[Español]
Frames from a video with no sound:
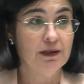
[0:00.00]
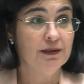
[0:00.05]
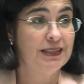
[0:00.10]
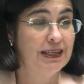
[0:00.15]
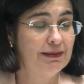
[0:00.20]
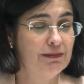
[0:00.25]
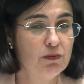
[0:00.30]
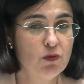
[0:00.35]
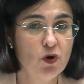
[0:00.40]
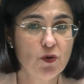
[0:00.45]

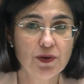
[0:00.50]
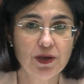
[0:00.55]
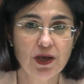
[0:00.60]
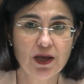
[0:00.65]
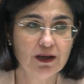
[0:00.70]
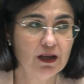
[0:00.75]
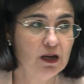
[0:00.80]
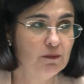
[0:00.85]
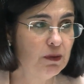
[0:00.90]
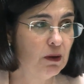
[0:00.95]
Sabemos
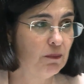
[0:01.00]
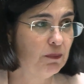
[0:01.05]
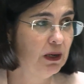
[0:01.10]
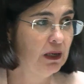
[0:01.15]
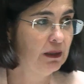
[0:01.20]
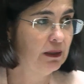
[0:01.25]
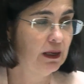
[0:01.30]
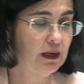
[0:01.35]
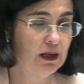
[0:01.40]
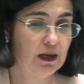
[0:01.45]
bien el
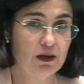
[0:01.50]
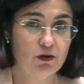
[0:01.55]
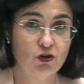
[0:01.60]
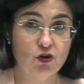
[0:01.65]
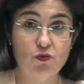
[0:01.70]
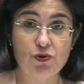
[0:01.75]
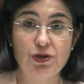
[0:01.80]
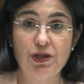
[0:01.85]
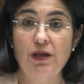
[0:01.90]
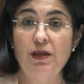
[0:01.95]
papel de las
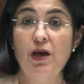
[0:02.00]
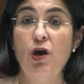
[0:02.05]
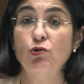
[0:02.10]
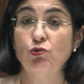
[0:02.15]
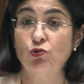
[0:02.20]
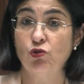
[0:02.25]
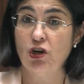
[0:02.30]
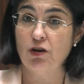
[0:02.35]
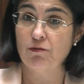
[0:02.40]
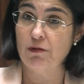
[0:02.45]
comunidades
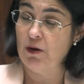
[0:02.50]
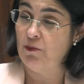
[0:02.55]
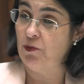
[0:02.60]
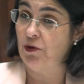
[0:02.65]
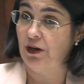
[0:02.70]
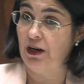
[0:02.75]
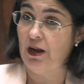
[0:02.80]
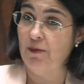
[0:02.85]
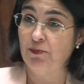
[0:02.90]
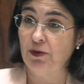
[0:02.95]
autónomas,
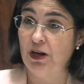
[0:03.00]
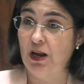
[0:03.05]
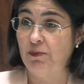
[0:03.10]
por ejemplo,